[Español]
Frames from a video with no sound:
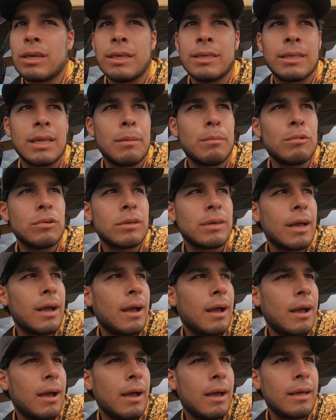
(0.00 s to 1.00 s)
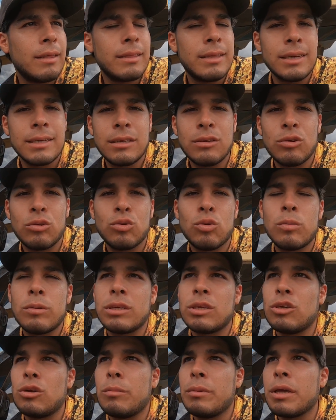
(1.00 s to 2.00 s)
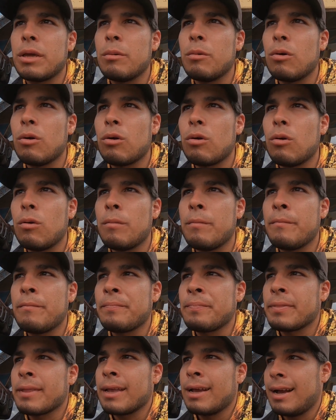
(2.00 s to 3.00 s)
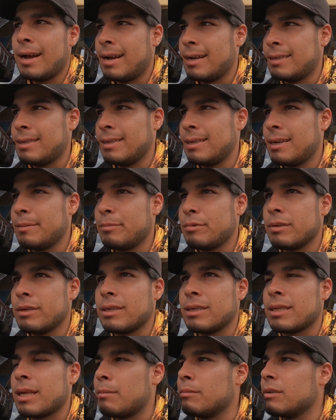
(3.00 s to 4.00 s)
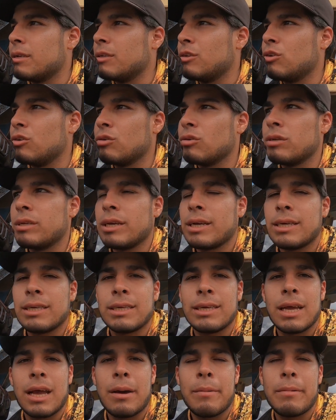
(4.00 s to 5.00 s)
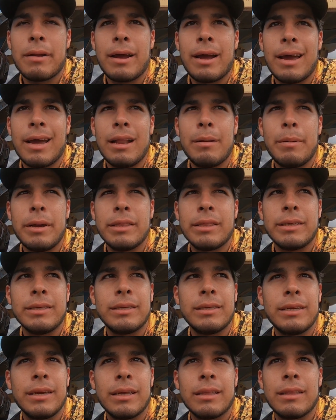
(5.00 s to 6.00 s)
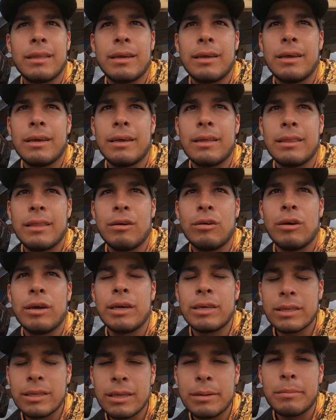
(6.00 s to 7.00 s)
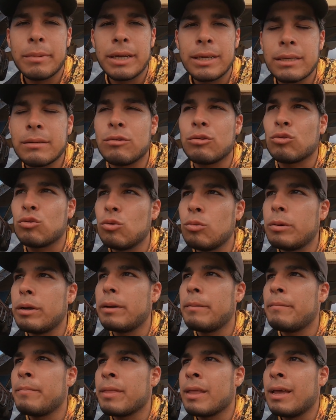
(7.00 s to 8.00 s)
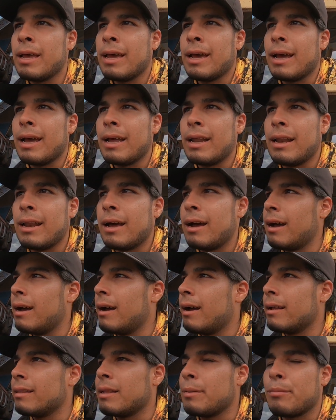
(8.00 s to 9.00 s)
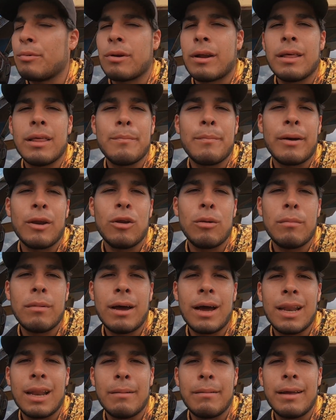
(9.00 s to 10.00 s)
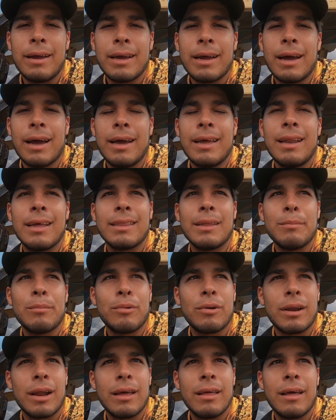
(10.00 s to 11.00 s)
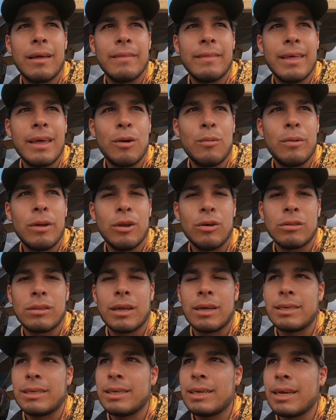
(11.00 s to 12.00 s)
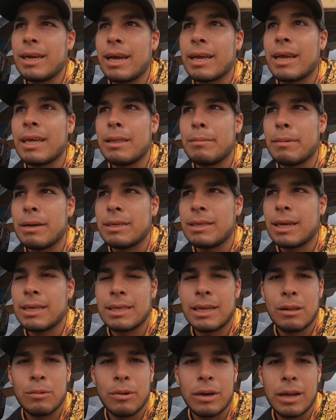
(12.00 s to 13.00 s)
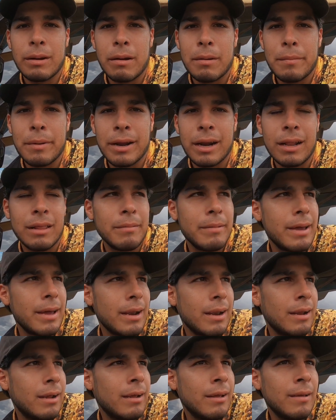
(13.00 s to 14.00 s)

Estamos a 10 de octubre, si no me equivoco. Así que pues estamos ansiosos de que se abra el 27 de este mes de octubre la temporada de paloma a la blanca y la temporada de huilota. Así que aquí demasiado se las voy a grabar para que las vean.